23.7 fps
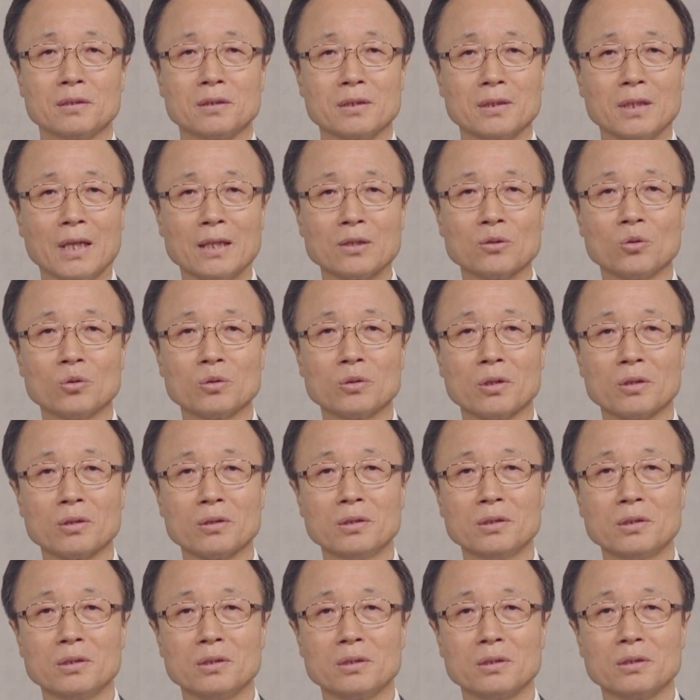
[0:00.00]
나도
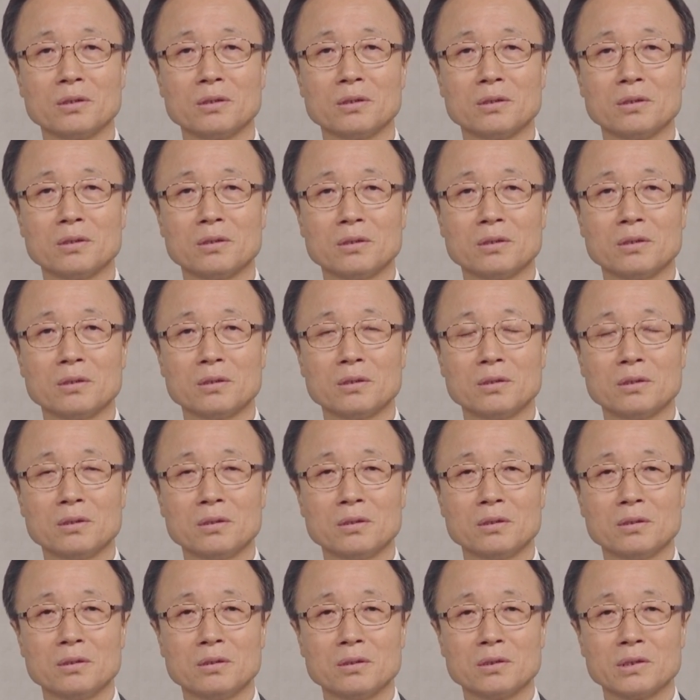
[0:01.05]
너를
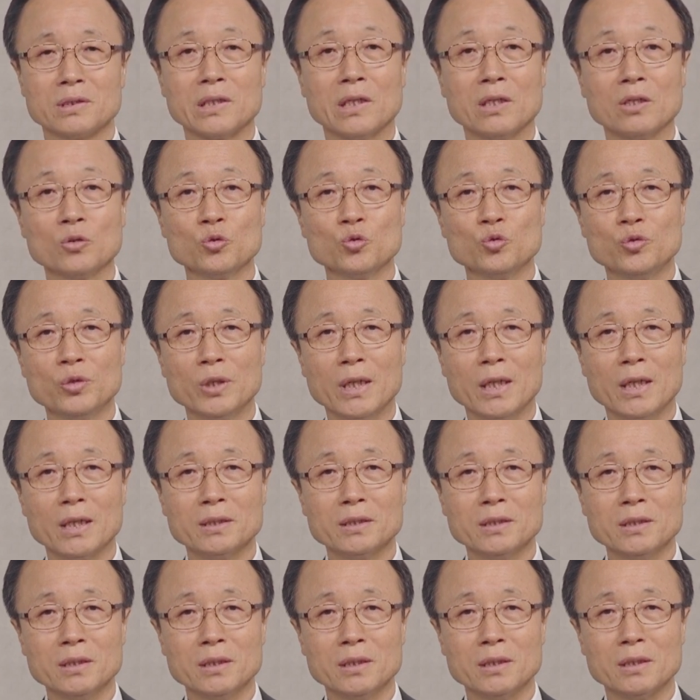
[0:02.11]

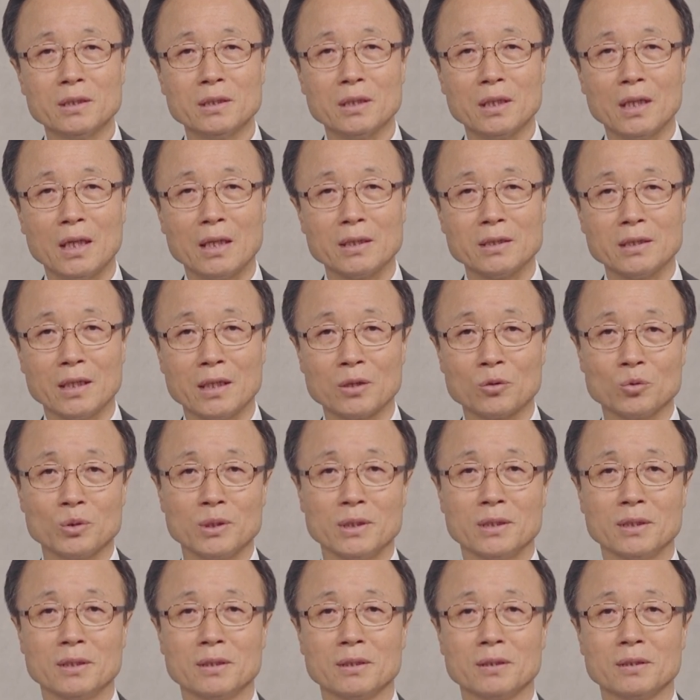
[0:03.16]
정죄하지
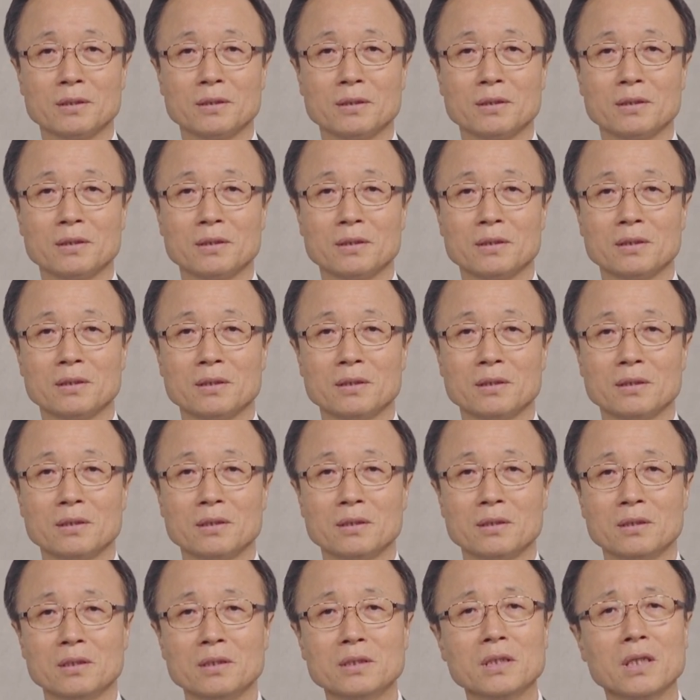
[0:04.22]
아니하노니
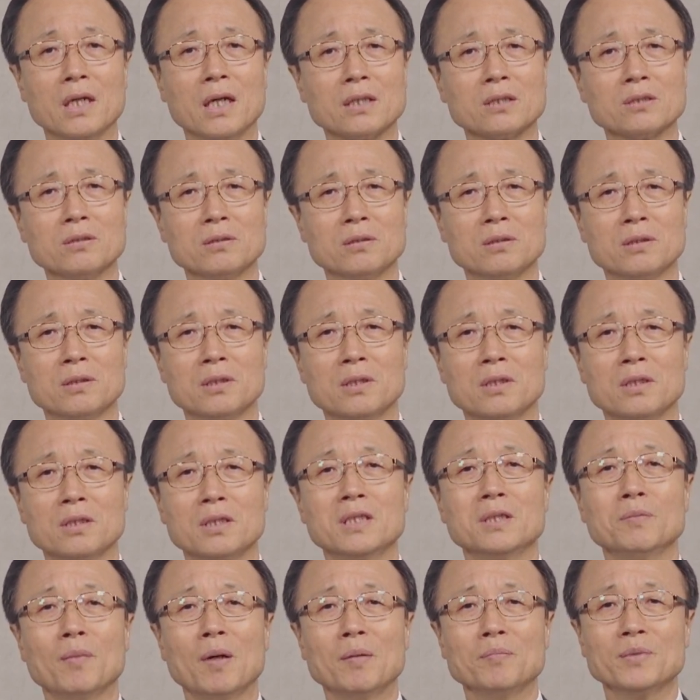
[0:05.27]
이제 가서
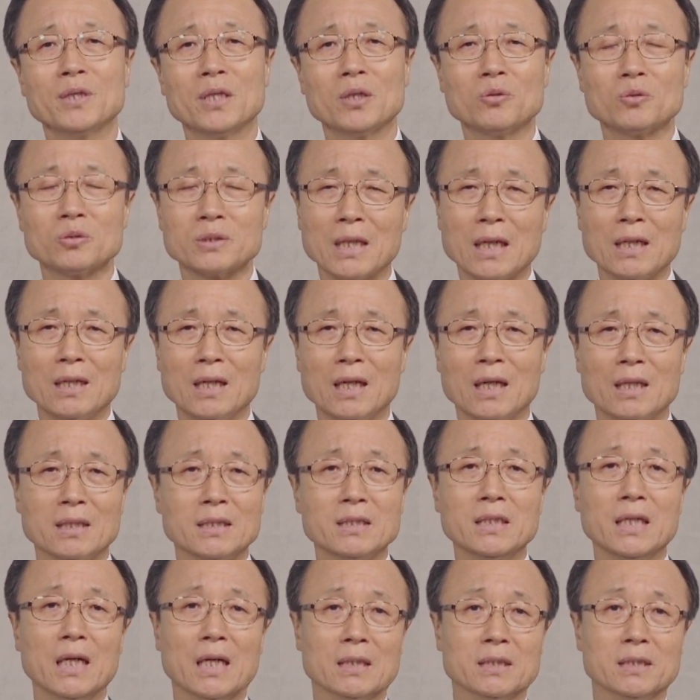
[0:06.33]
네 맘대로 살라
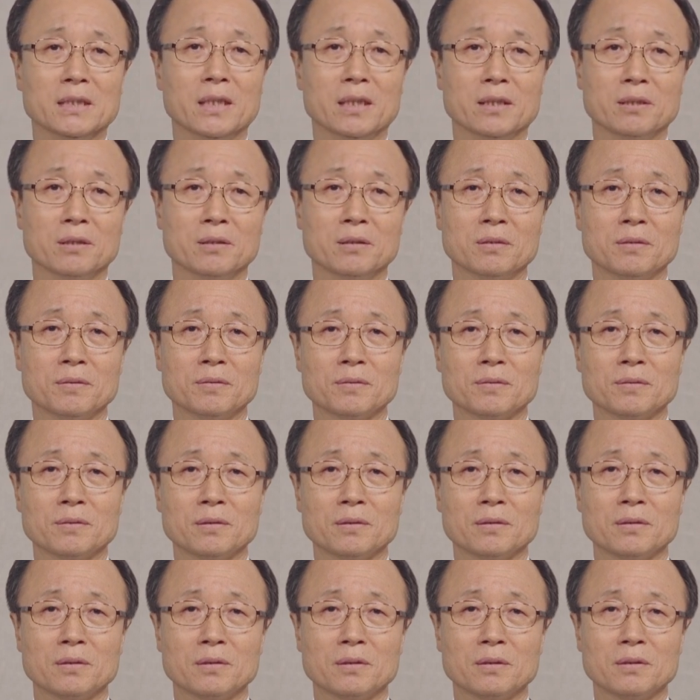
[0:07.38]
이게 아니에요.
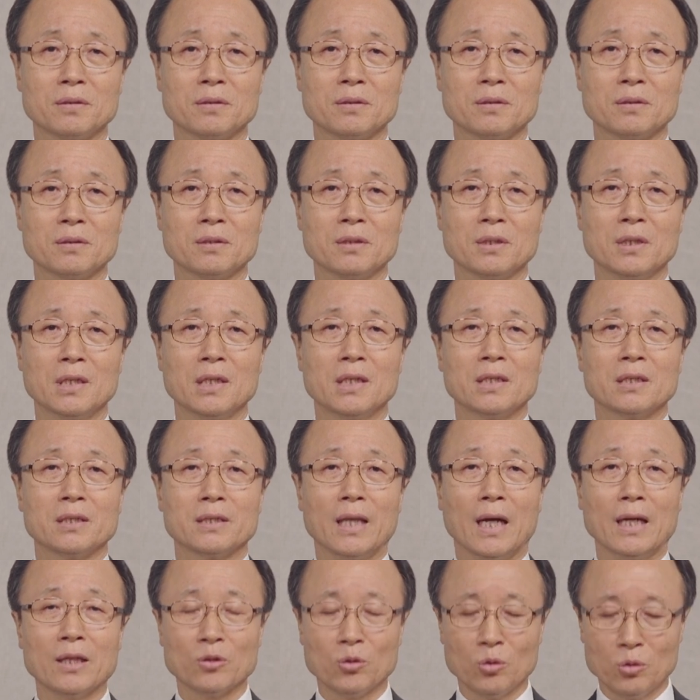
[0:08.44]

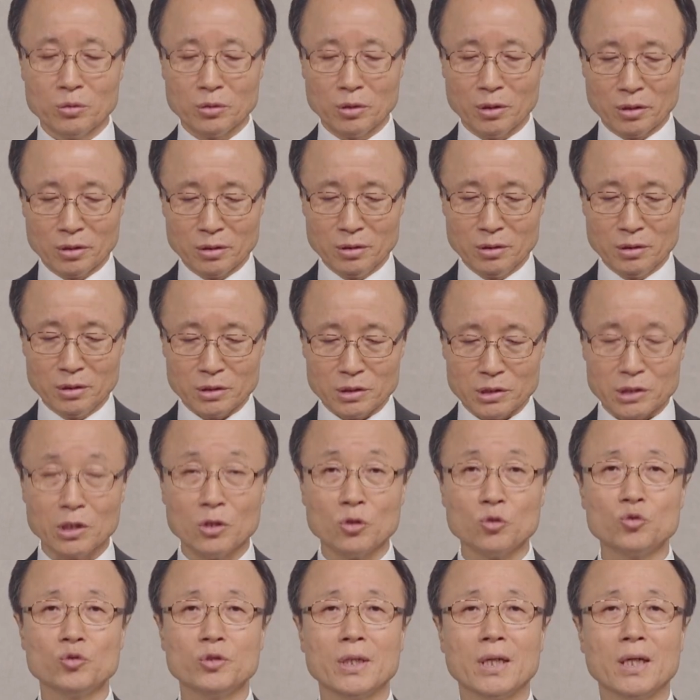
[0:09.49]
나도 너를
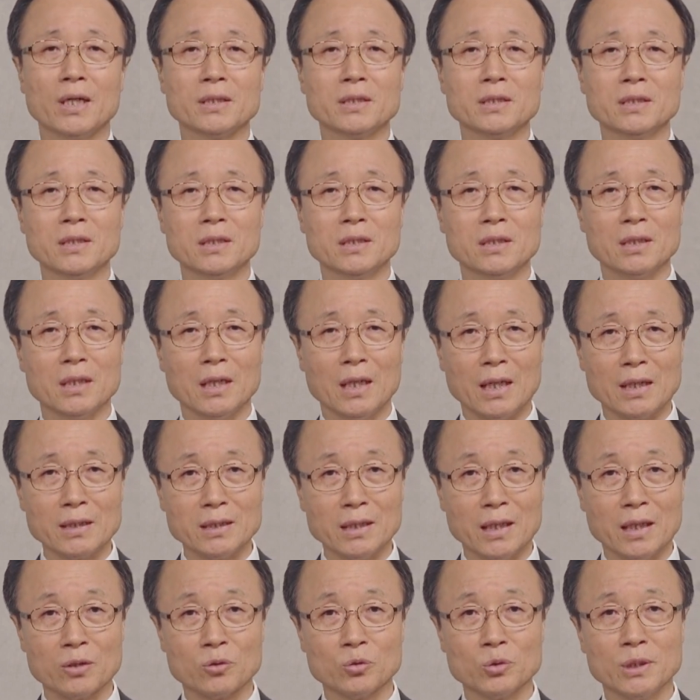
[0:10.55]
정죄하지
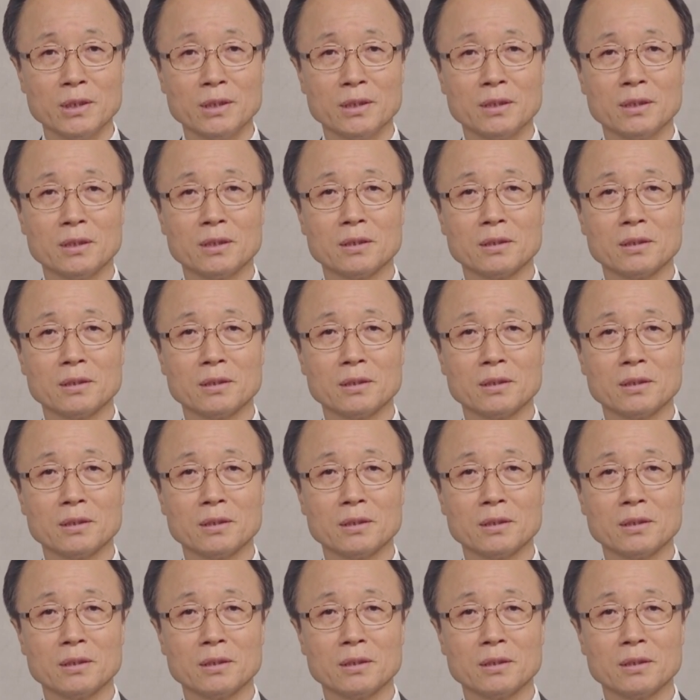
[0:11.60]
아니하노니